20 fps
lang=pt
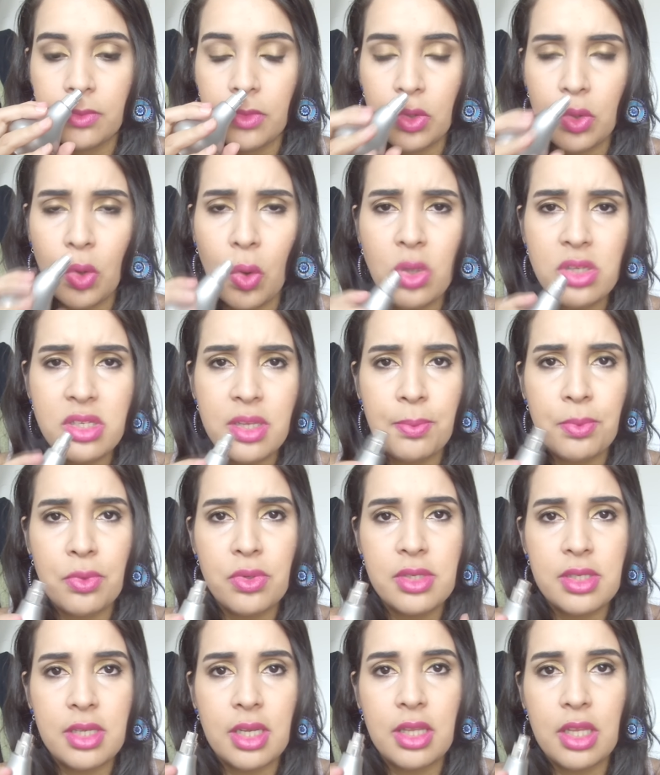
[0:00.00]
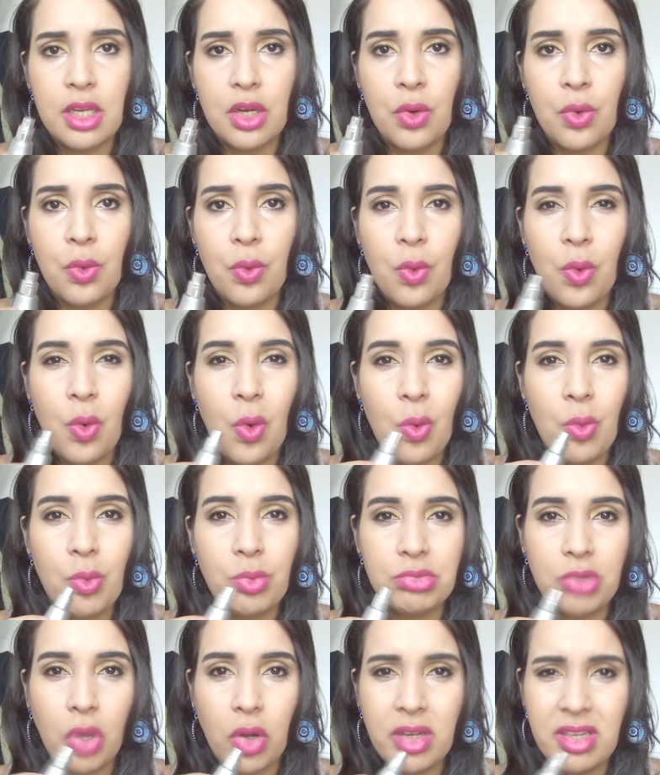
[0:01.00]
doce pro cítrico com
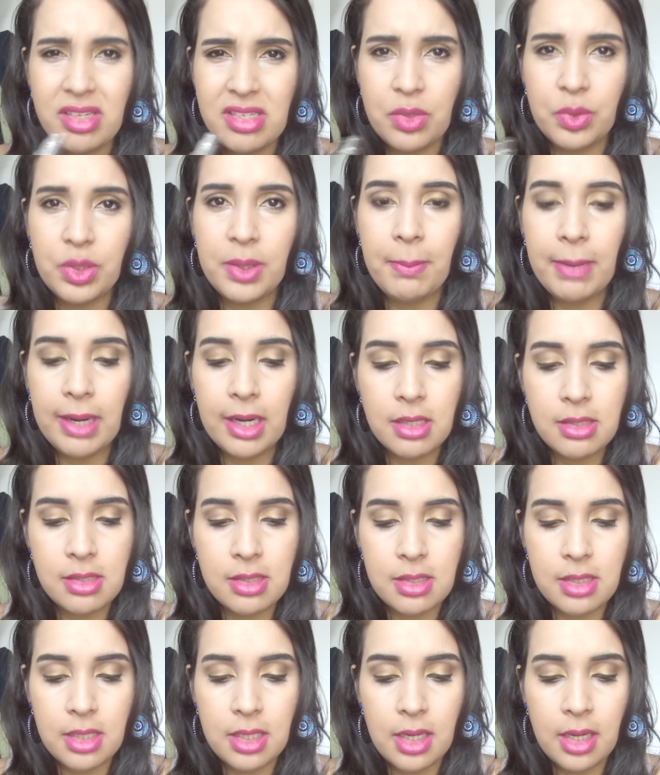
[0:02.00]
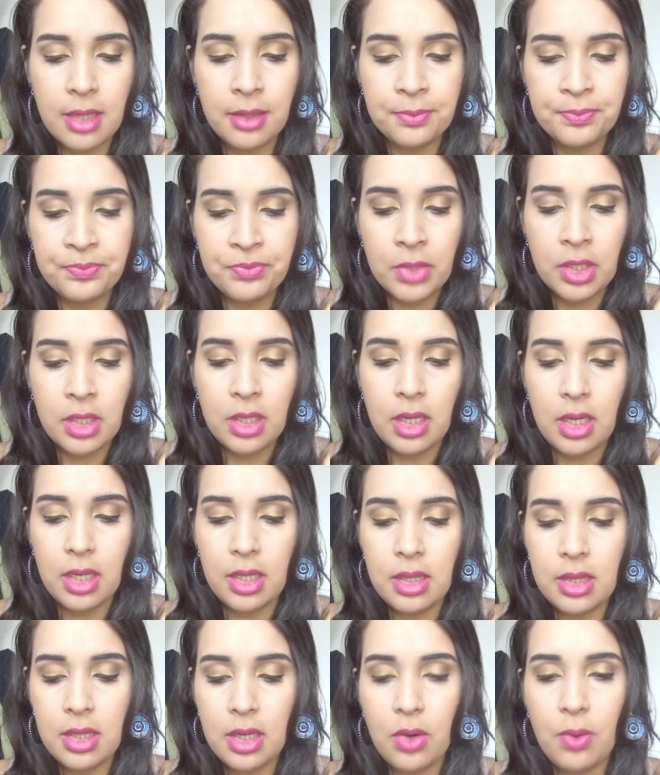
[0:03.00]
um toquezinho de melancia.
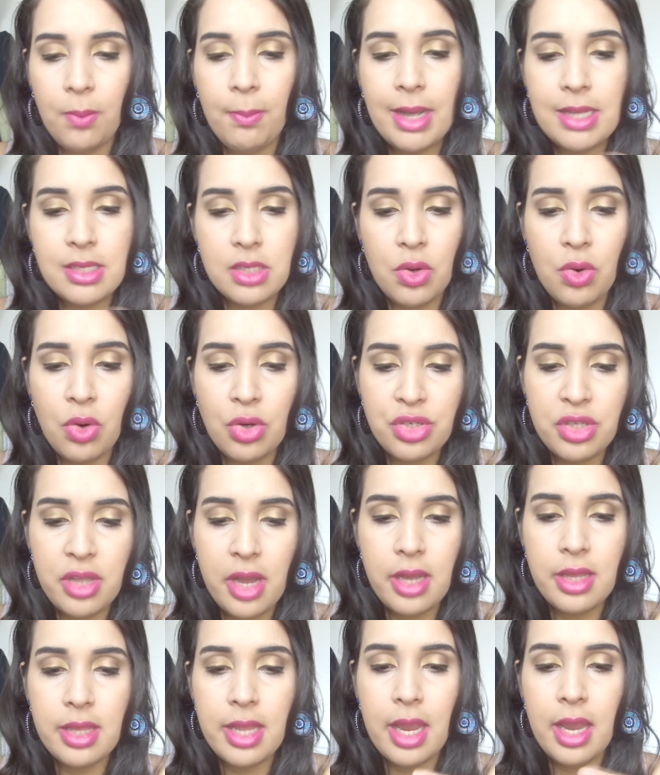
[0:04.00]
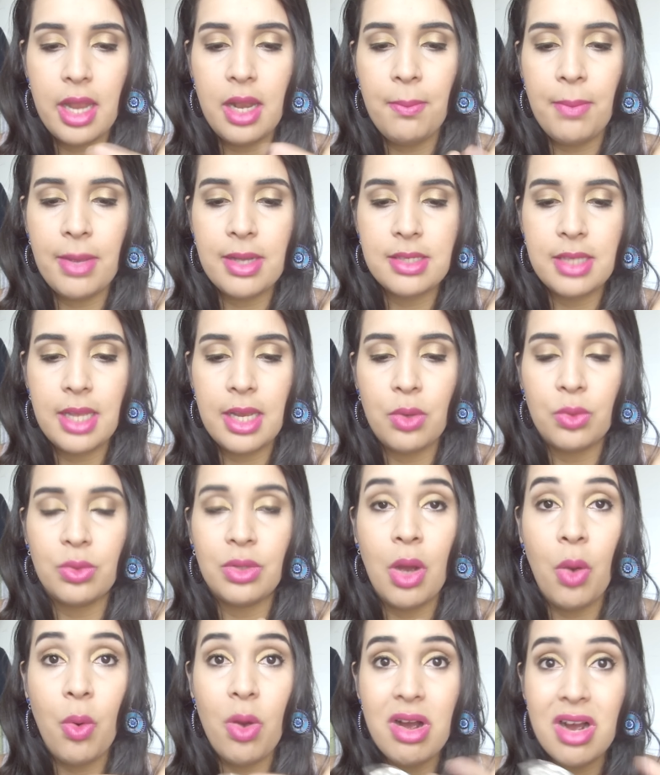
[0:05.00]
Então, mas eu gostei dele, mas eu
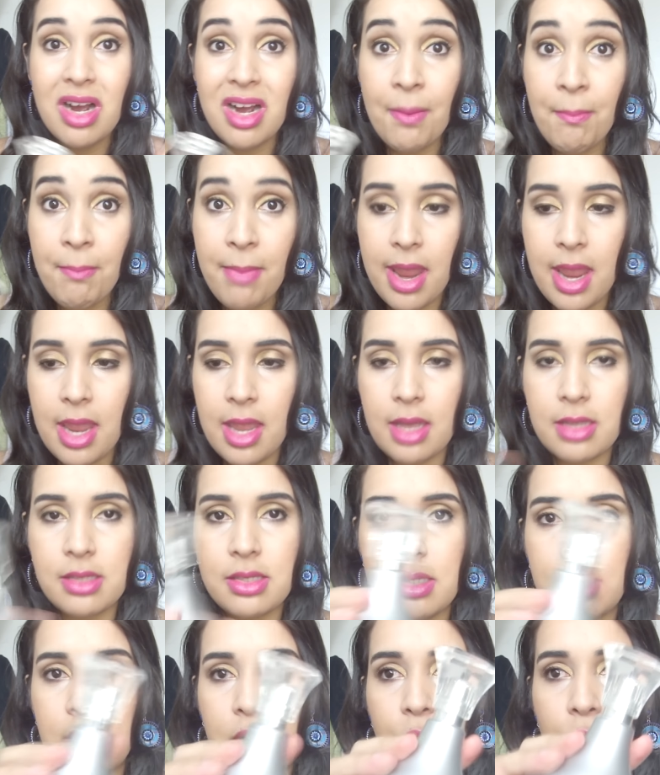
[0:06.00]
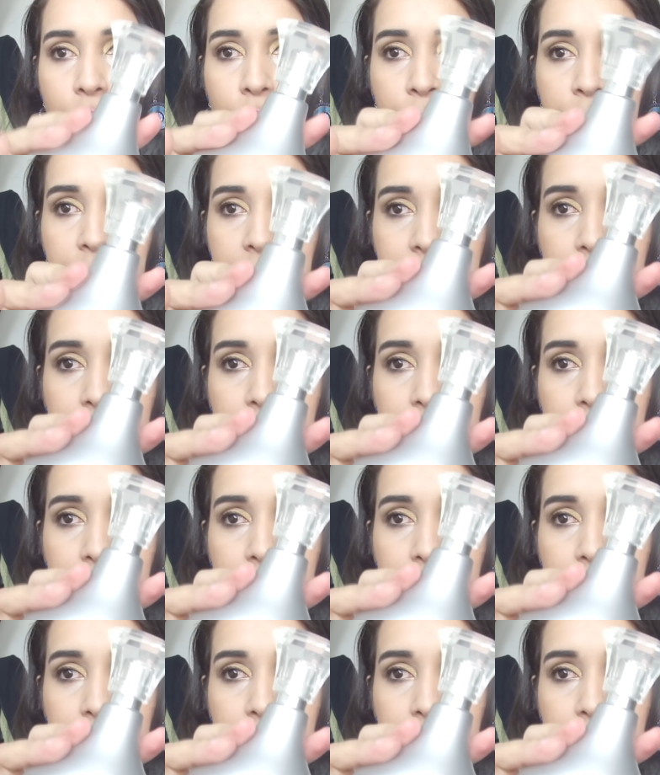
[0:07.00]
não amei, assim. Eu comprei